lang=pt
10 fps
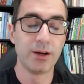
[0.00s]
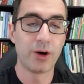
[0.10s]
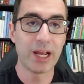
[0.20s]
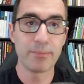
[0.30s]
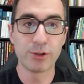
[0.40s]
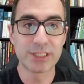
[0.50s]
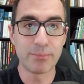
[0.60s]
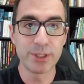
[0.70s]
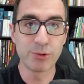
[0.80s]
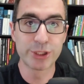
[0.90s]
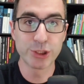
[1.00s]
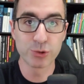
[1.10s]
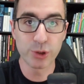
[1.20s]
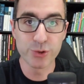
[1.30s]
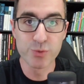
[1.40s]
Olá, meus amigos,
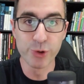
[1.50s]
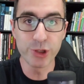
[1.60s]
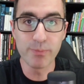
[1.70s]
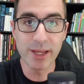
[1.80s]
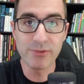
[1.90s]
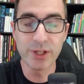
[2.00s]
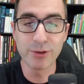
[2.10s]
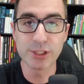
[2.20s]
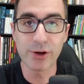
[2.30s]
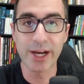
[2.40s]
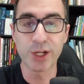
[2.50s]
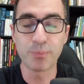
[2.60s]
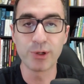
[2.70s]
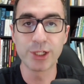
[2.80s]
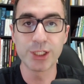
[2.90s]
sejam todos muito bem-vindos ao canal
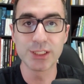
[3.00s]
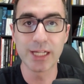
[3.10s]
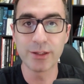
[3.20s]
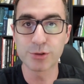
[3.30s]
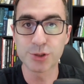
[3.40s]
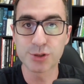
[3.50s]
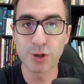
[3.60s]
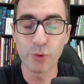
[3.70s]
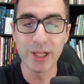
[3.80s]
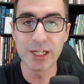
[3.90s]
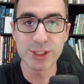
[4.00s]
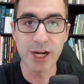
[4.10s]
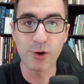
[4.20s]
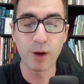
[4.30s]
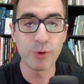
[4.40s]
Politizando. Eu sou William
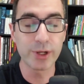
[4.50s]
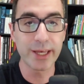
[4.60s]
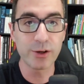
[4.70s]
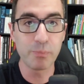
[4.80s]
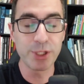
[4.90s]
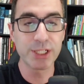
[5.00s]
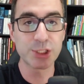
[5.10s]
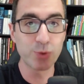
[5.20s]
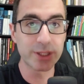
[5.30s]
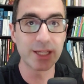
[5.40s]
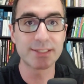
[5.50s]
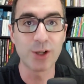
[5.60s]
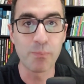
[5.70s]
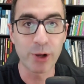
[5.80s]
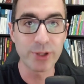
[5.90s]
Jacob e eu quero pedir a sua
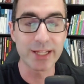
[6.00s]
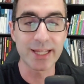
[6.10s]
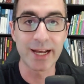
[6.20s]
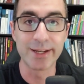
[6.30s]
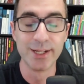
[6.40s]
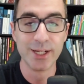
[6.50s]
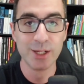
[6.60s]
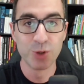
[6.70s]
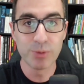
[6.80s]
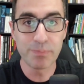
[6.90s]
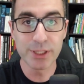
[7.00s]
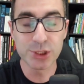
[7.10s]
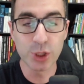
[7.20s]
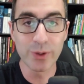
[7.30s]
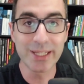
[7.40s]
atenção para um detalhe. Uma
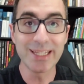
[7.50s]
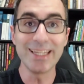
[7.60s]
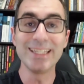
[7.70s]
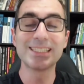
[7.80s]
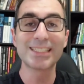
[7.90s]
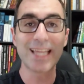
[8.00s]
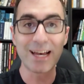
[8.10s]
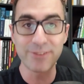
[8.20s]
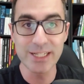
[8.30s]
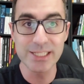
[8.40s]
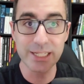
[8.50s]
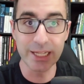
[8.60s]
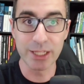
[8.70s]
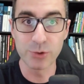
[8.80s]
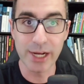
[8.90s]
pessoa que estava
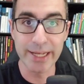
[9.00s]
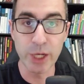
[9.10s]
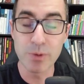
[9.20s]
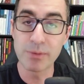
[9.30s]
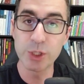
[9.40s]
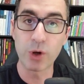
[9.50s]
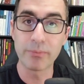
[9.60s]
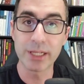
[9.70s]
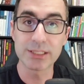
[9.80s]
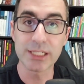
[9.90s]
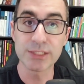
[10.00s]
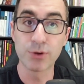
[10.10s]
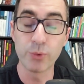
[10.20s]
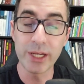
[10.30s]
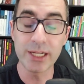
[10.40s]
inscrita no canal me mandou uma mensagem
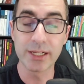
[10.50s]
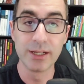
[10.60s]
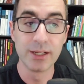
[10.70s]
falou: William,